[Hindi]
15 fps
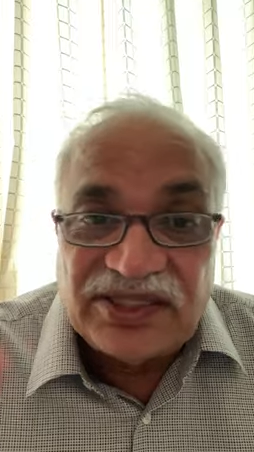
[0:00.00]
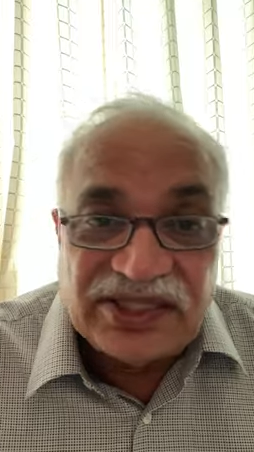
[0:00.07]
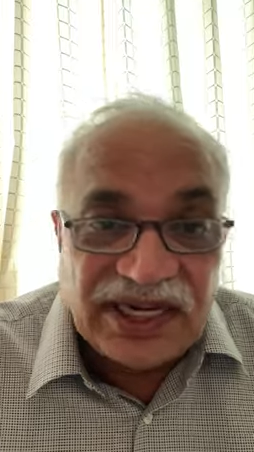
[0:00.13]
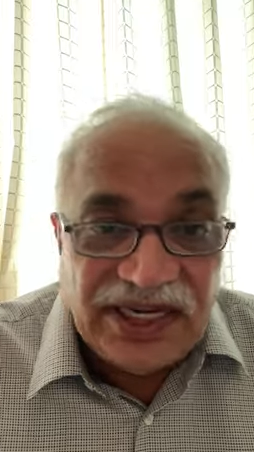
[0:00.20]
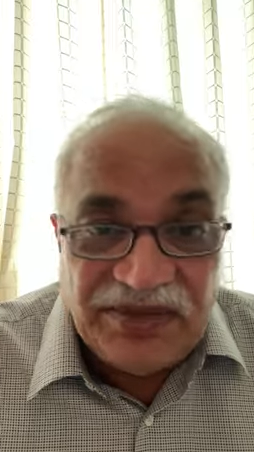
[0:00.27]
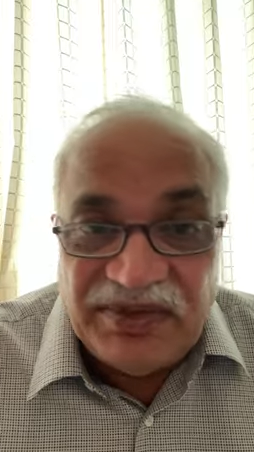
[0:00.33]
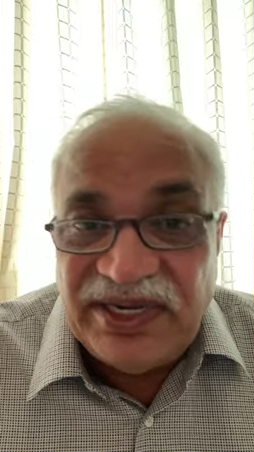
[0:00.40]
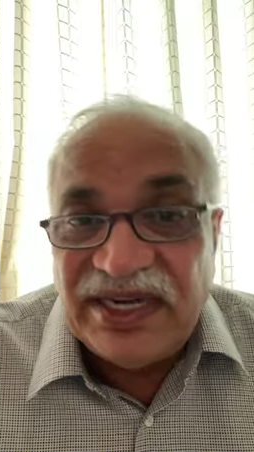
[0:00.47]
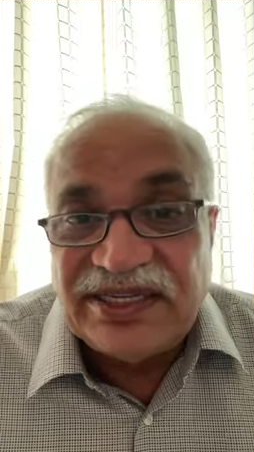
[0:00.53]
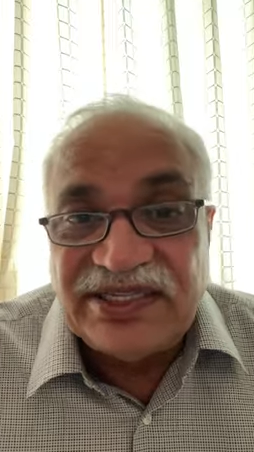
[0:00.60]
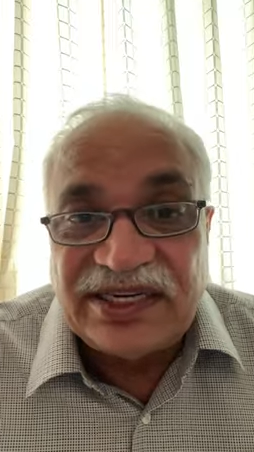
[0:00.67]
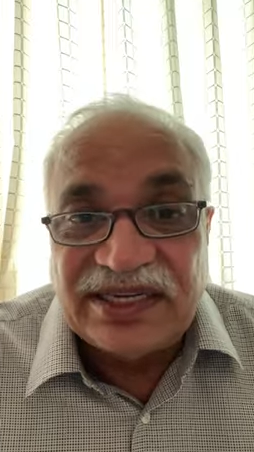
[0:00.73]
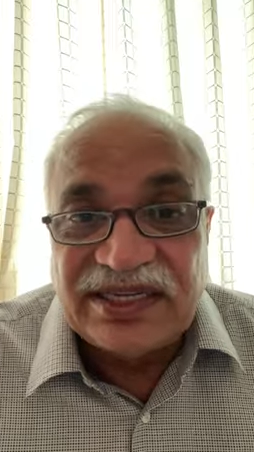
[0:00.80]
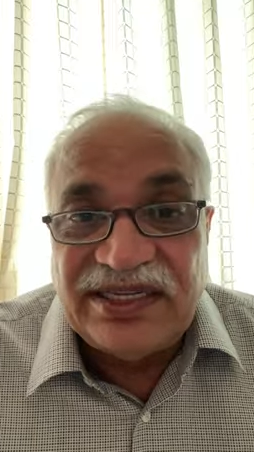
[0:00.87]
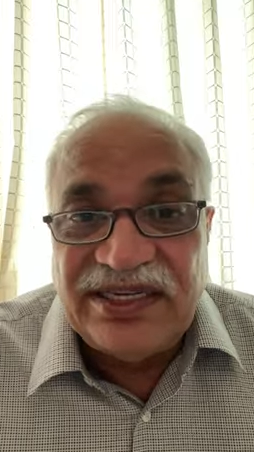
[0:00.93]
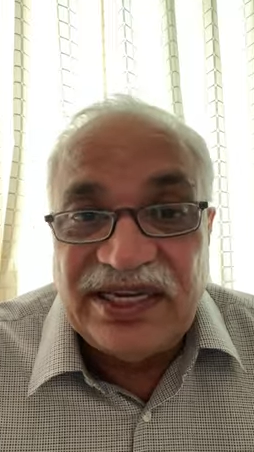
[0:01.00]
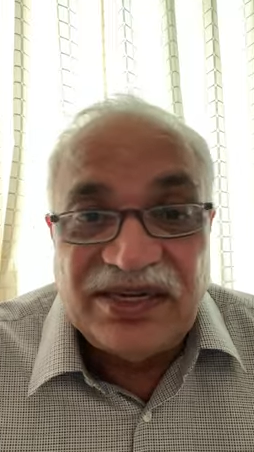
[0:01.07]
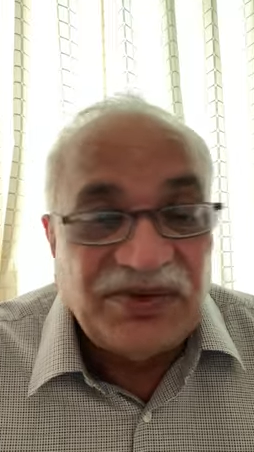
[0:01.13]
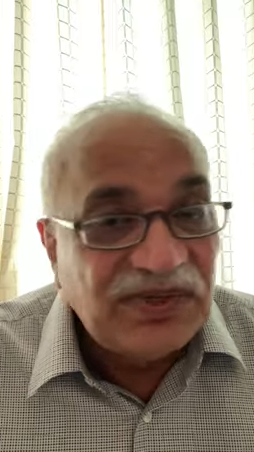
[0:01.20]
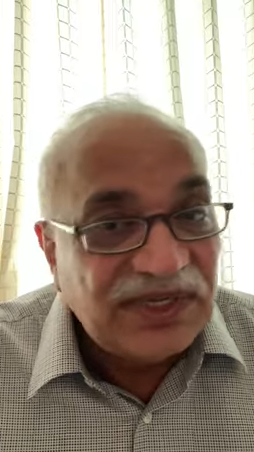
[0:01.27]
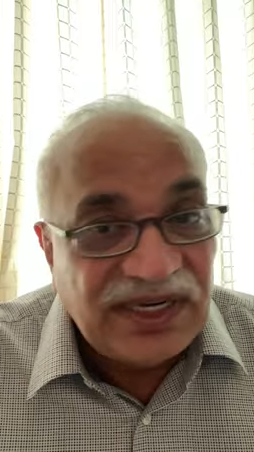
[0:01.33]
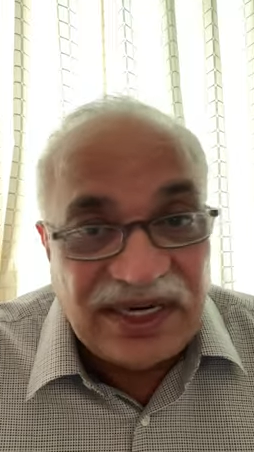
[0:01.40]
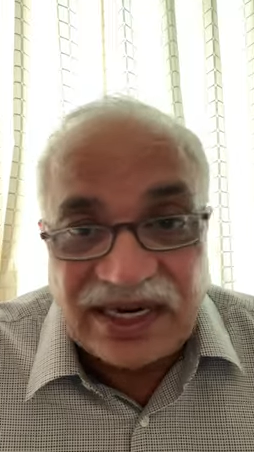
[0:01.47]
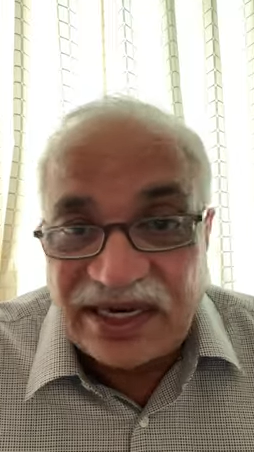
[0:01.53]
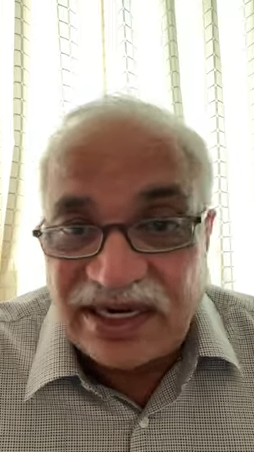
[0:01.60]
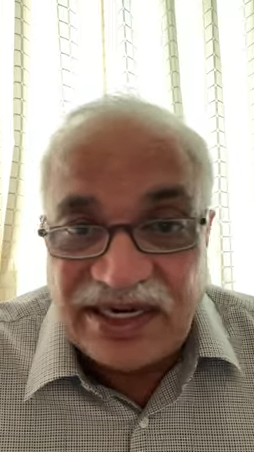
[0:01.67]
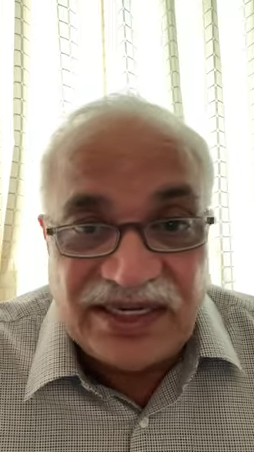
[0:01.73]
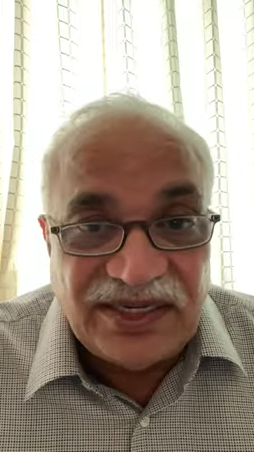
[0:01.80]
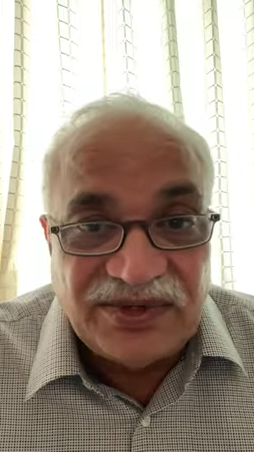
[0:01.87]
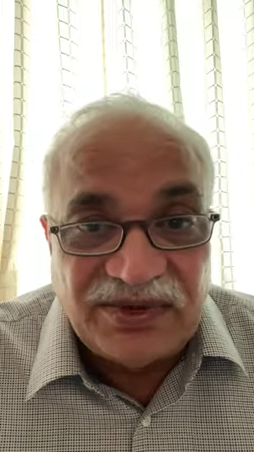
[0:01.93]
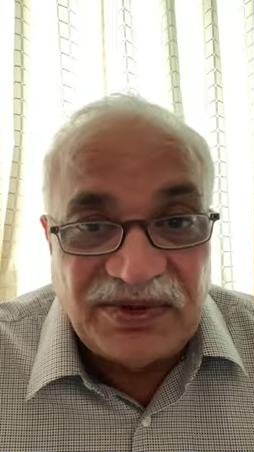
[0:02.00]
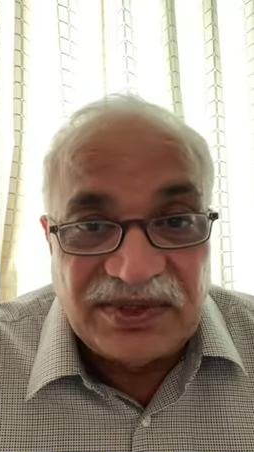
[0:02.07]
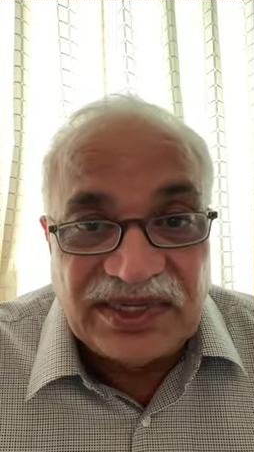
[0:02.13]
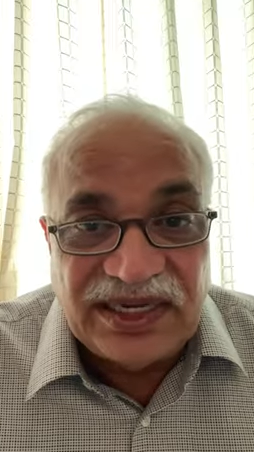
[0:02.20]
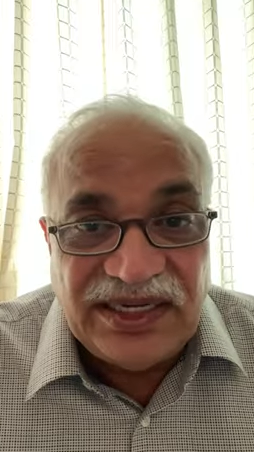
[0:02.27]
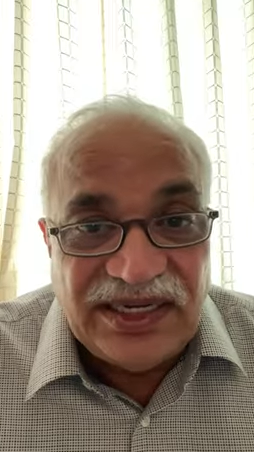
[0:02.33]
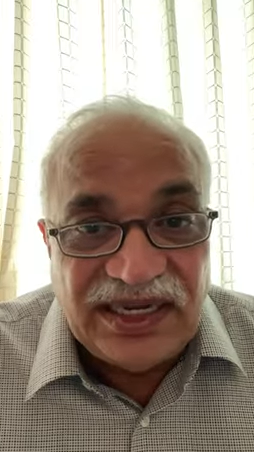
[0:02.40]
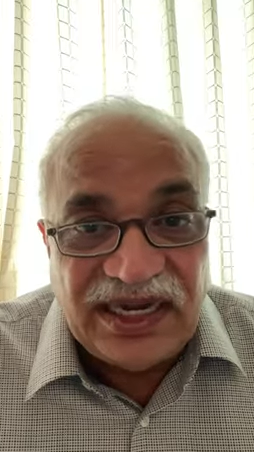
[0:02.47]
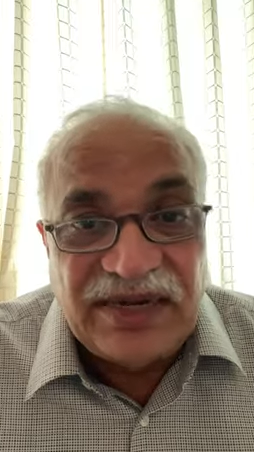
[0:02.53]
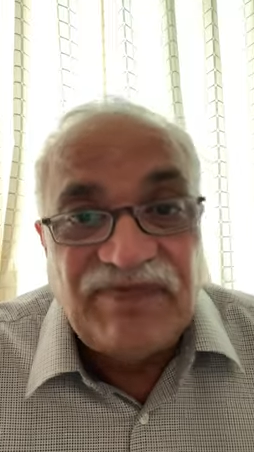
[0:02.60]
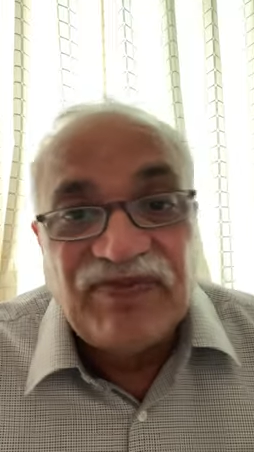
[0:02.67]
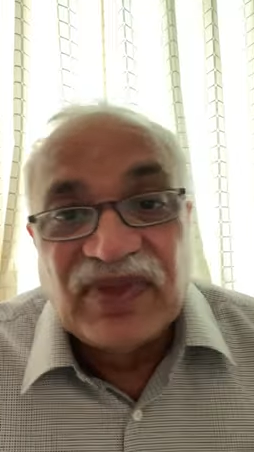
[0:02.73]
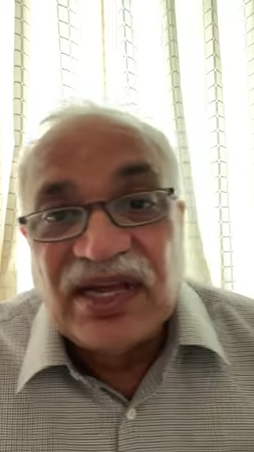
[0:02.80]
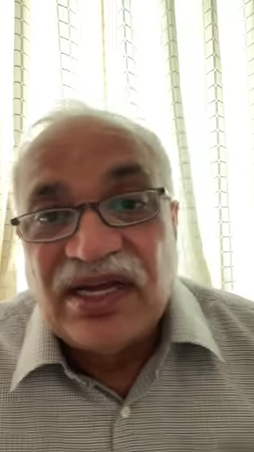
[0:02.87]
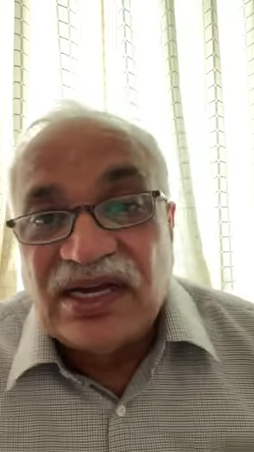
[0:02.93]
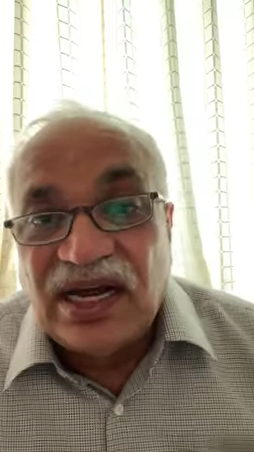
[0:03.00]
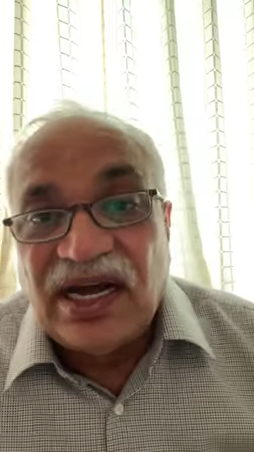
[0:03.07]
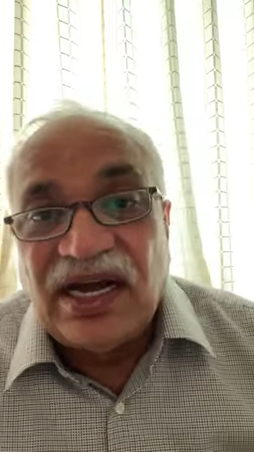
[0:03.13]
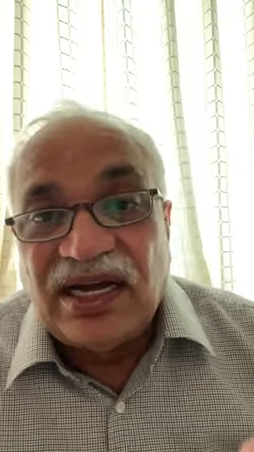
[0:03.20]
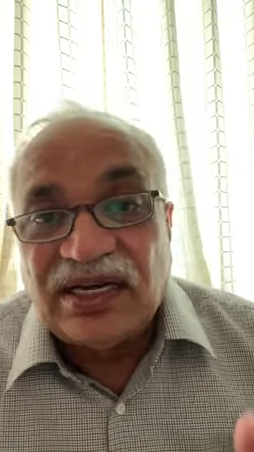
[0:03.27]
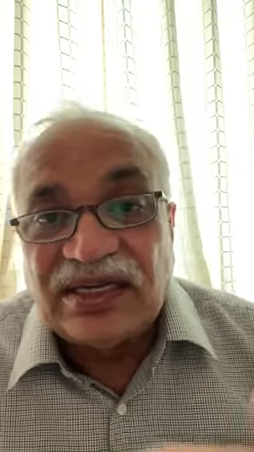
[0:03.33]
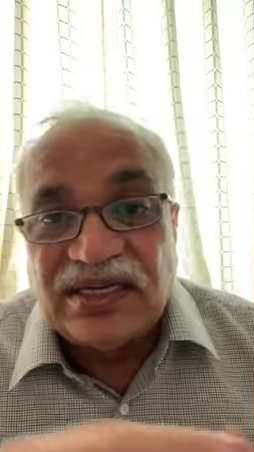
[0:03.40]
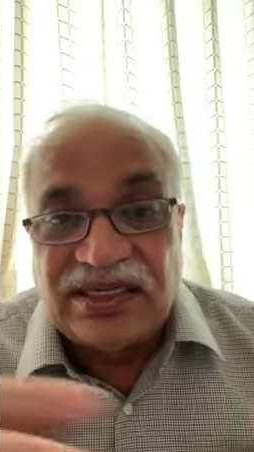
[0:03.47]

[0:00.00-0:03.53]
शनि भी एक शक्ति है उनसे डरने की ज़रूरत नहीं है हाँ